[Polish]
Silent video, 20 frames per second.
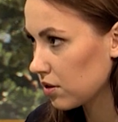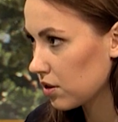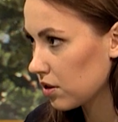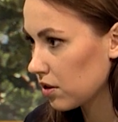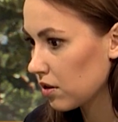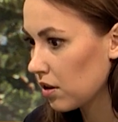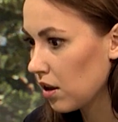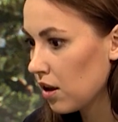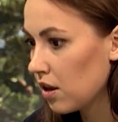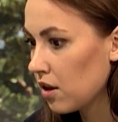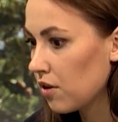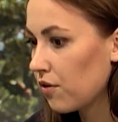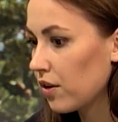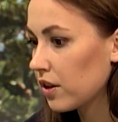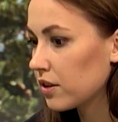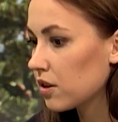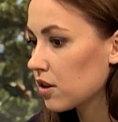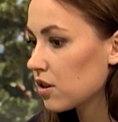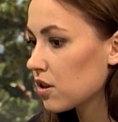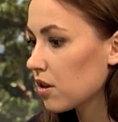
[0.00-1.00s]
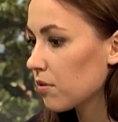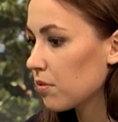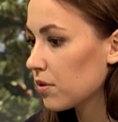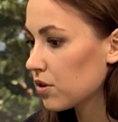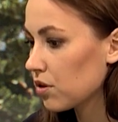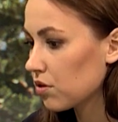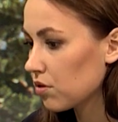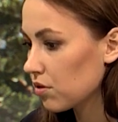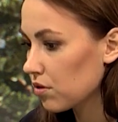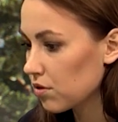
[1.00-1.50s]
Czy faktycznie
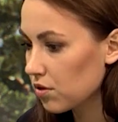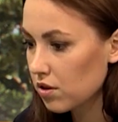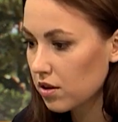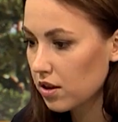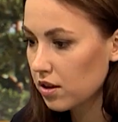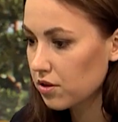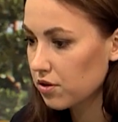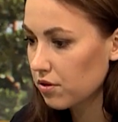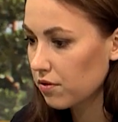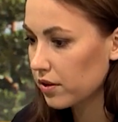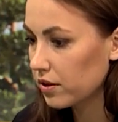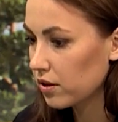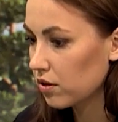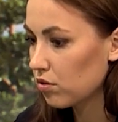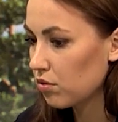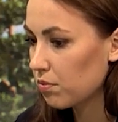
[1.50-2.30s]
będzie to zorganizowana